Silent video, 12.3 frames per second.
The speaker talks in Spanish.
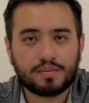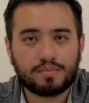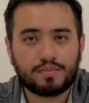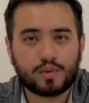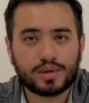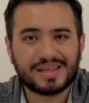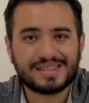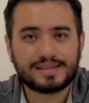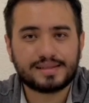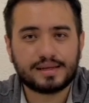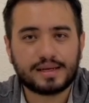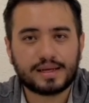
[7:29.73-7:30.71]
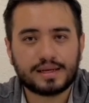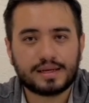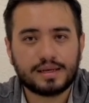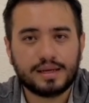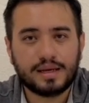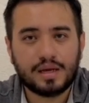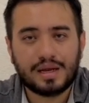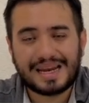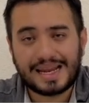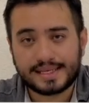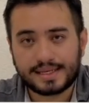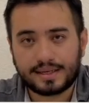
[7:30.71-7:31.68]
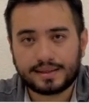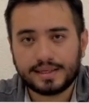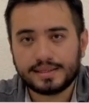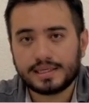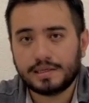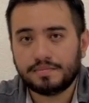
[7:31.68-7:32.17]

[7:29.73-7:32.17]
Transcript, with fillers: puedas tener la certeza,